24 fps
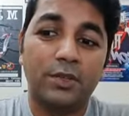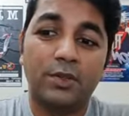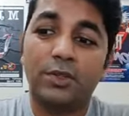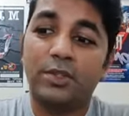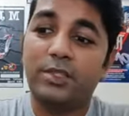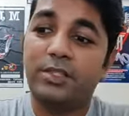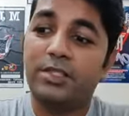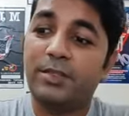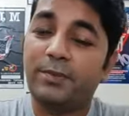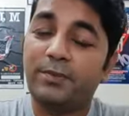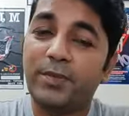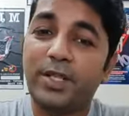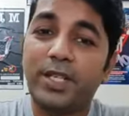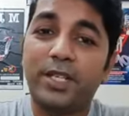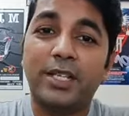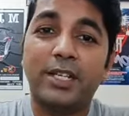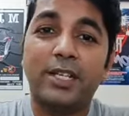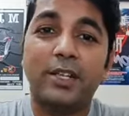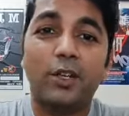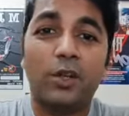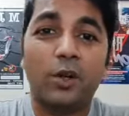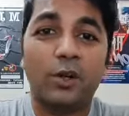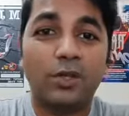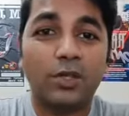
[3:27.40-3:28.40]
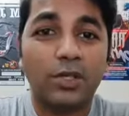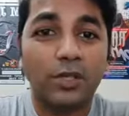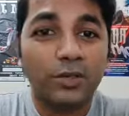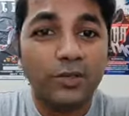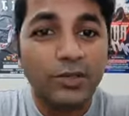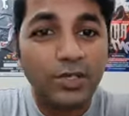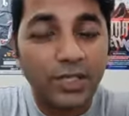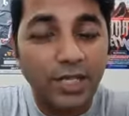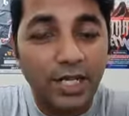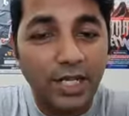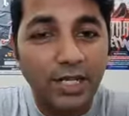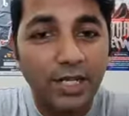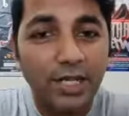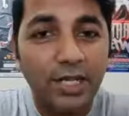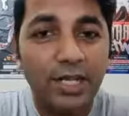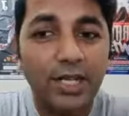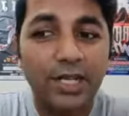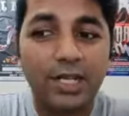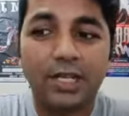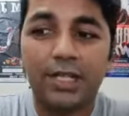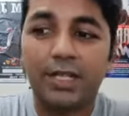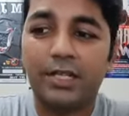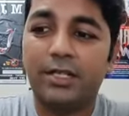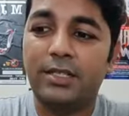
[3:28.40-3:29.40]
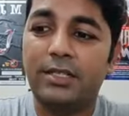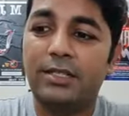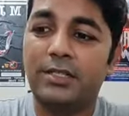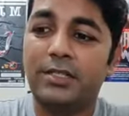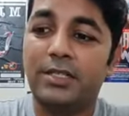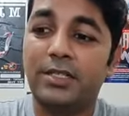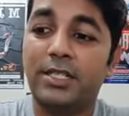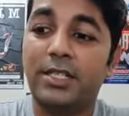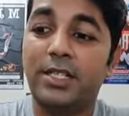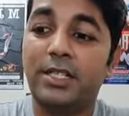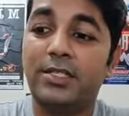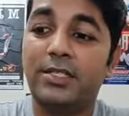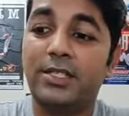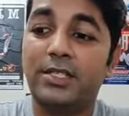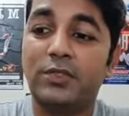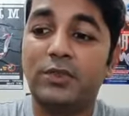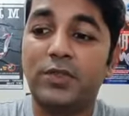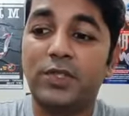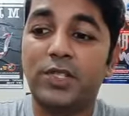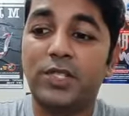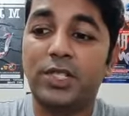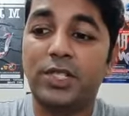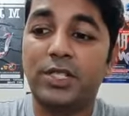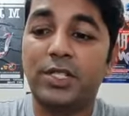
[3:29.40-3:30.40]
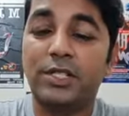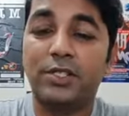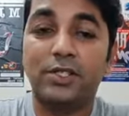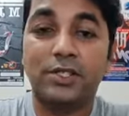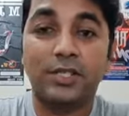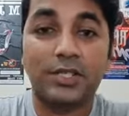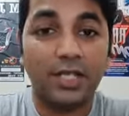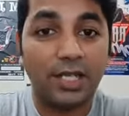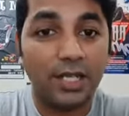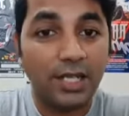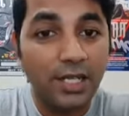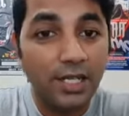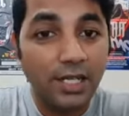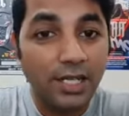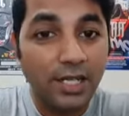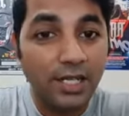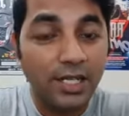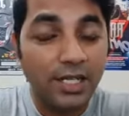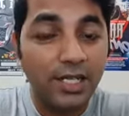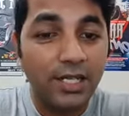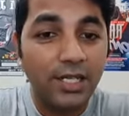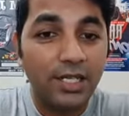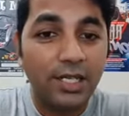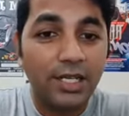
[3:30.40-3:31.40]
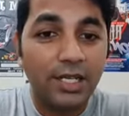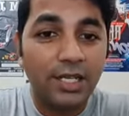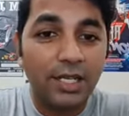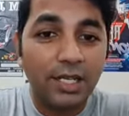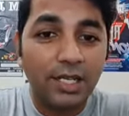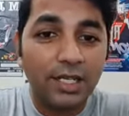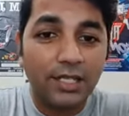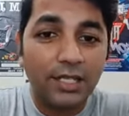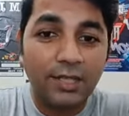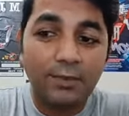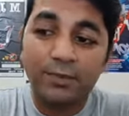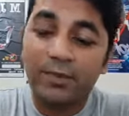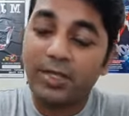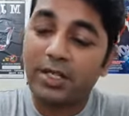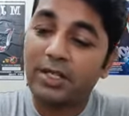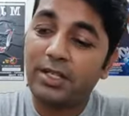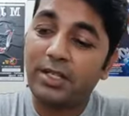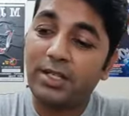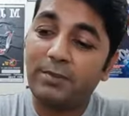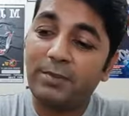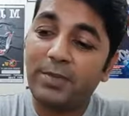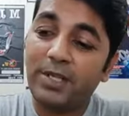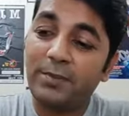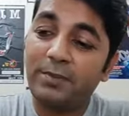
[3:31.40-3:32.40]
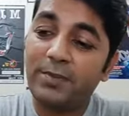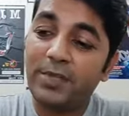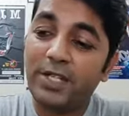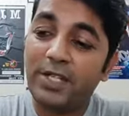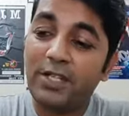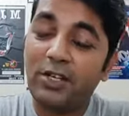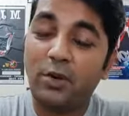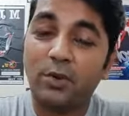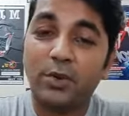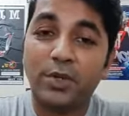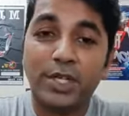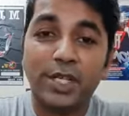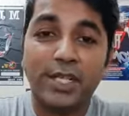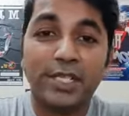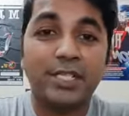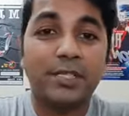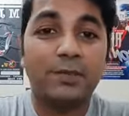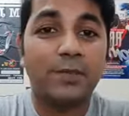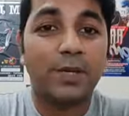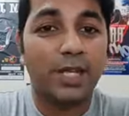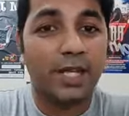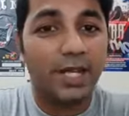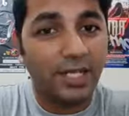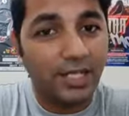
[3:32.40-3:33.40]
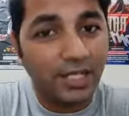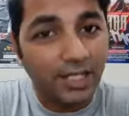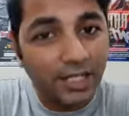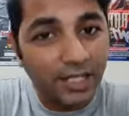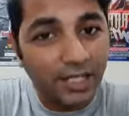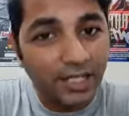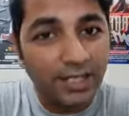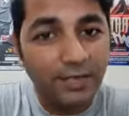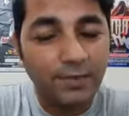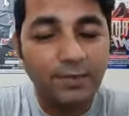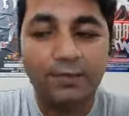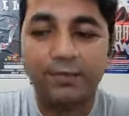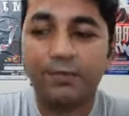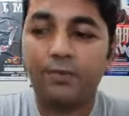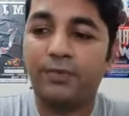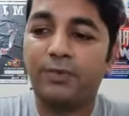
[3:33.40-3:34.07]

तो जब तक ये लॉकडाउन चल रहा है जो ये सिचुएशन चल रही है तब तक हमें अपनी काउंटिंग्स बढ़ानी है